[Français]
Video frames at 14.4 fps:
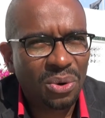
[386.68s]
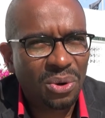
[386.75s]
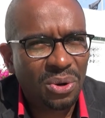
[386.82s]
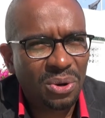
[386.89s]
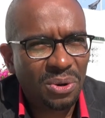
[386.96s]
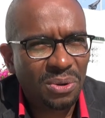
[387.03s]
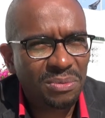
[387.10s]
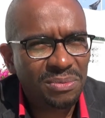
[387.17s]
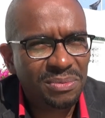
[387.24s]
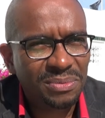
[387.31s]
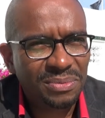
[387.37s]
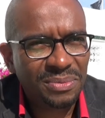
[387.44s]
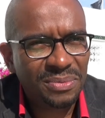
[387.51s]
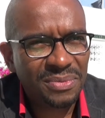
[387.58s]
Euh,
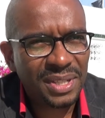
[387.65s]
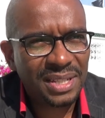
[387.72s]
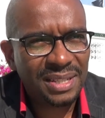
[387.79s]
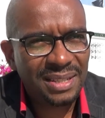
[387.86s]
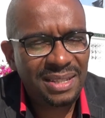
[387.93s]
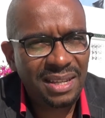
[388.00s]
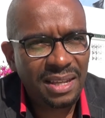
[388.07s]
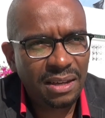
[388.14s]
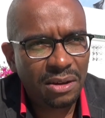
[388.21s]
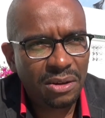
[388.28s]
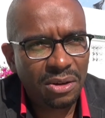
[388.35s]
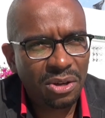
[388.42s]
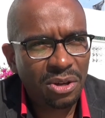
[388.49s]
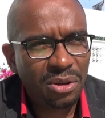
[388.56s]

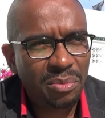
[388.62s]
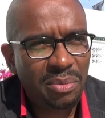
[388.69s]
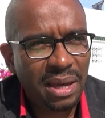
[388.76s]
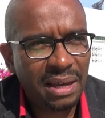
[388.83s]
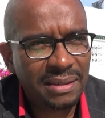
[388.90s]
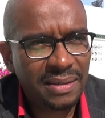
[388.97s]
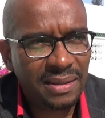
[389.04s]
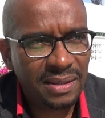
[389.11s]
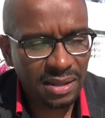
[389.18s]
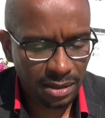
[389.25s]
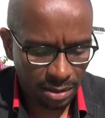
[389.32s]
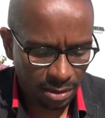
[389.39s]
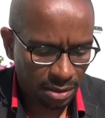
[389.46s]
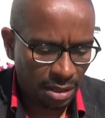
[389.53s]
dire euh,
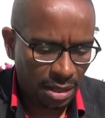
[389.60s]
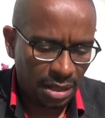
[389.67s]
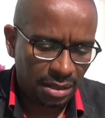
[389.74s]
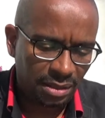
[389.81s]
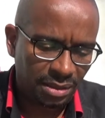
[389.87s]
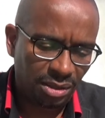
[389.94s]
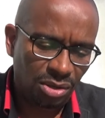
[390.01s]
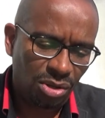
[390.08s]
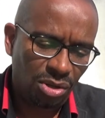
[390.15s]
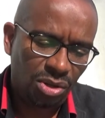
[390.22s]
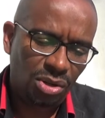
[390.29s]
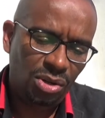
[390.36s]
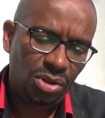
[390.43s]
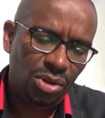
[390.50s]
merci dans
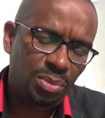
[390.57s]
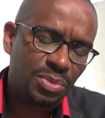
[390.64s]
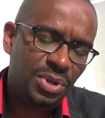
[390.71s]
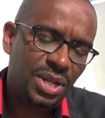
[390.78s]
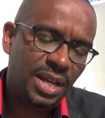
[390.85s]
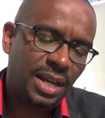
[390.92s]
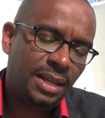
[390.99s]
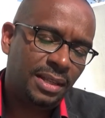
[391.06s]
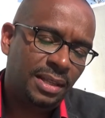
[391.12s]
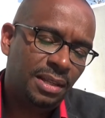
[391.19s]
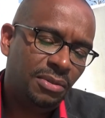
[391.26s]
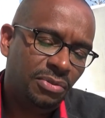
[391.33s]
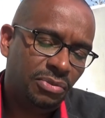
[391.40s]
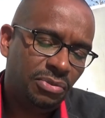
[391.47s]

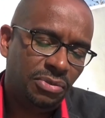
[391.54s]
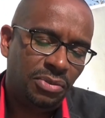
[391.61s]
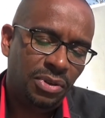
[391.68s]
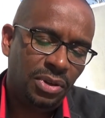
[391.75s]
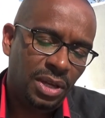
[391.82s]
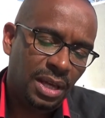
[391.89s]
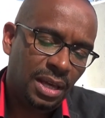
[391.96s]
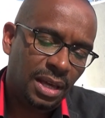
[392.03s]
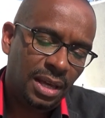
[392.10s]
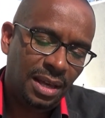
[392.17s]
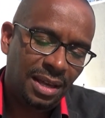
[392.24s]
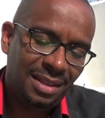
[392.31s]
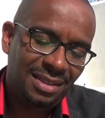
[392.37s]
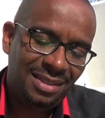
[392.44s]
l'objectif
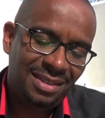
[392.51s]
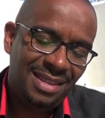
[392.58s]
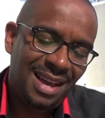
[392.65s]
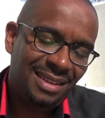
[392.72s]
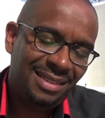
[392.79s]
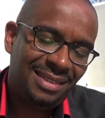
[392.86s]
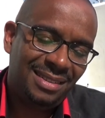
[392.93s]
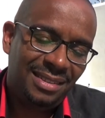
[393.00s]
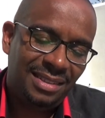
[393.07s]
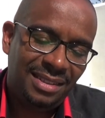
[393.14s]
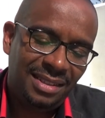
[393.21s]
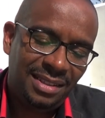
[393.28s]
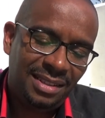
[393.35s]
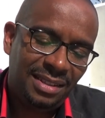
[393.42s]
de,
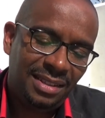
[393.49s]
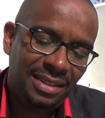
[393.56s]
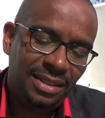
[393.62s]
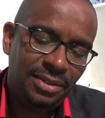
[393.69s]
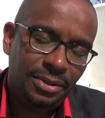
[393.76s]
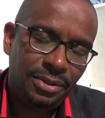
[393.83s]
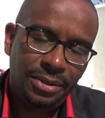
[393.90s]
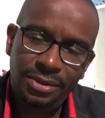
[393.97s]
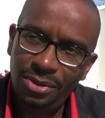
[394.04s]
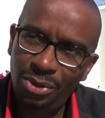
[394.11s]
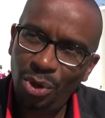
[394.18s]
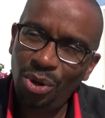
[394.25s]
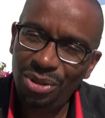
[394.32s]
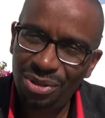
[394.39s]

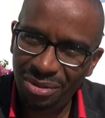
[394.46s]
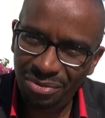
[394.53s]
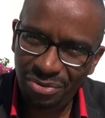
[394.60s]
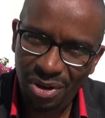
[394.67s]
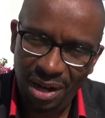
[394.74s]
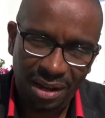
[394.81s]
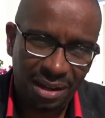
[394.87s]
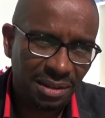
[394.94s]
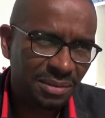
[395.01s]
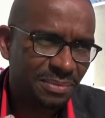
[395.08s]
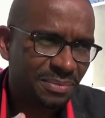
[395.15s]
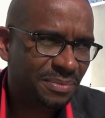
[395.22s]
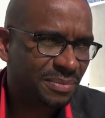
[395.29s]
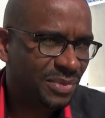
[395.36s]
de recevoir,
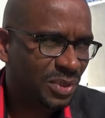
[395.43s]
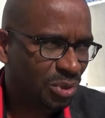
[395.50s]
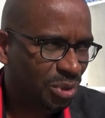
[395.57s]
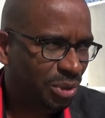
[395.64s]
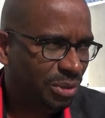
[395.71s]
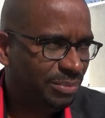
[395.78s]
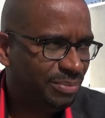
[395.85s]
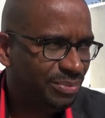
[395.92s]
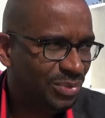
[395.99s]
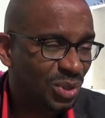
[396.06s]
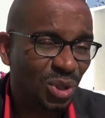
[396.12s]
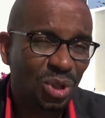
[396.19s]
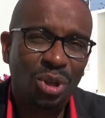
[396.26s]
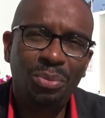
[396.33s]
de,
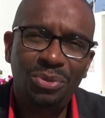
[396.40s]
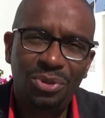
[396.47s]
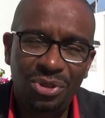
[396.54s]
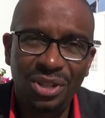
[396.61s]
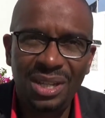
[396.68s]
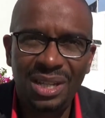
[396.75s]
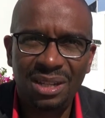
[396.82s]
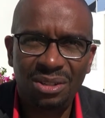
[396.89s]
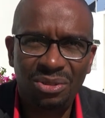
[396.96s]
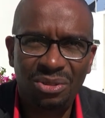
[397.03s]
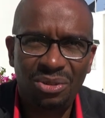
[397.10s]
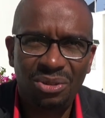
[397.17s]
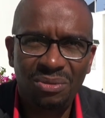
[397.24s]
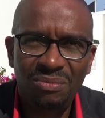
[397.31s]
d'obtenir
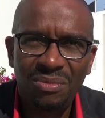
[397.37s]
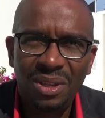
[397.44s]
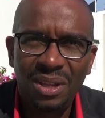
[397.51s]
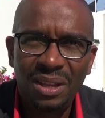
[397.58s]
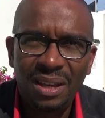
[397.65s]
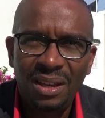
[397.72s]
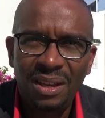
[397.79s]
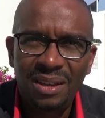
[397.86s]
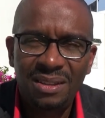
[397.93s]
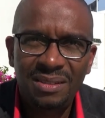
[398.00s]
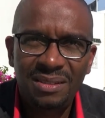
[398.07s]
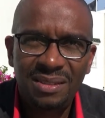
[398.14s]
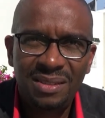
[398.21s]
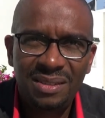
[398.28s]
de,
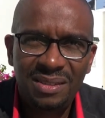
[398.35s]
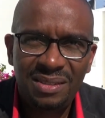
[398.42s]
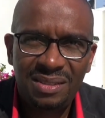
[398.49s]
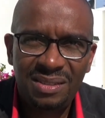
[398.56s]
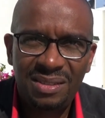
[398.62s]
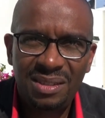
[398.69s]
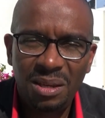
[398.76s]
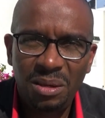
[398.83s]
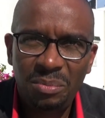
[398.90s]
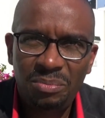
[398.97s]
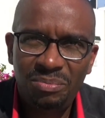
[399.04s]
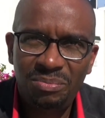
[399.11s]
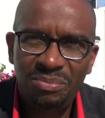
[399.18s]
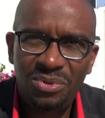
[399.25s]
c'est
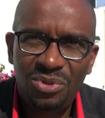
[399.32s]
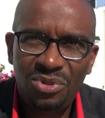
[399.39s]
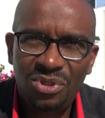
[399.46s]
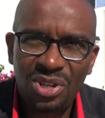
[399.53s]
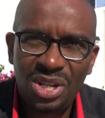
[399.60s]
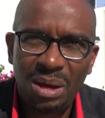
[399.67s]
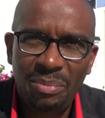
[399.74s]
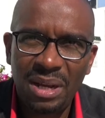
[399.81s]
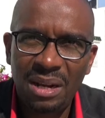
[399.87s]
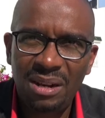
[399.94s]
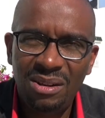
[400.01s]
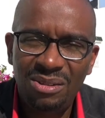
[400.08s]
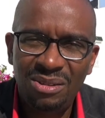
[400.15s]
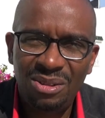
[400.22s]
ce que j'appelle
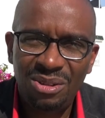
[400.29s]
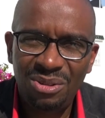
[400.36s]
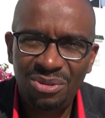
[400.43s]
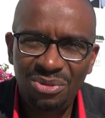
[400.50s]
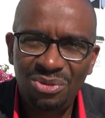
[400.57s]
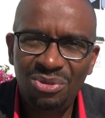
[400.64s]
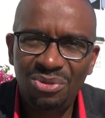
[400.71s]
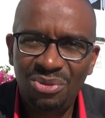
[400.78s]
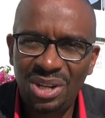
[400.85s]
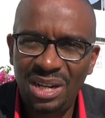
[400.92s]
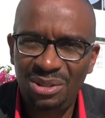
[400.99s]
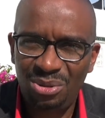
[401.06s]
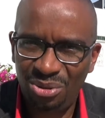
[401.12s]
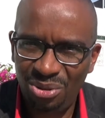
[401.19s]
euh, une
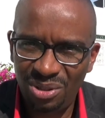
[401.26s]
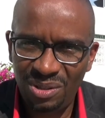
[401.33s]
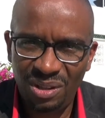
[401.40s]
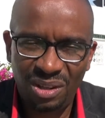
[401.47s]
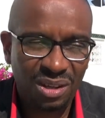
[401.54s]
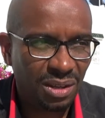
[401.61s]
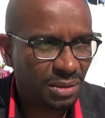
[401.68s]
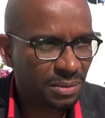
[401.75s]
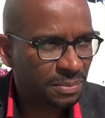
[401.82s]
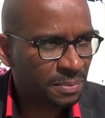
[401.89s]
relation toxique